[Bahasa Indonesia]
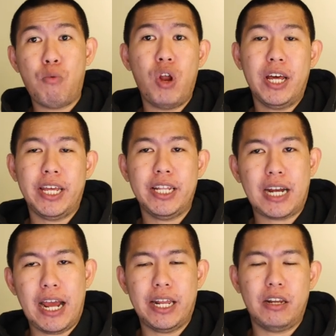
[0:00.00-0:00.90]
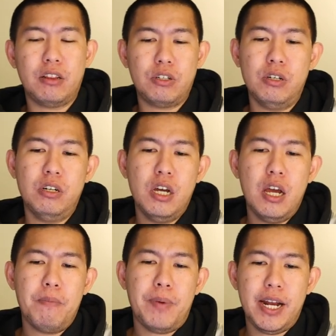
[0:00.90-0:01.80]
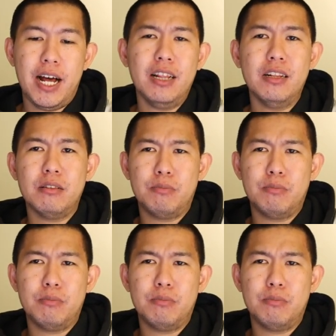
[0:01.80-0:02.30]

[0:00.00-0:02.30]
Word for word: bola dari terakhir itu padahal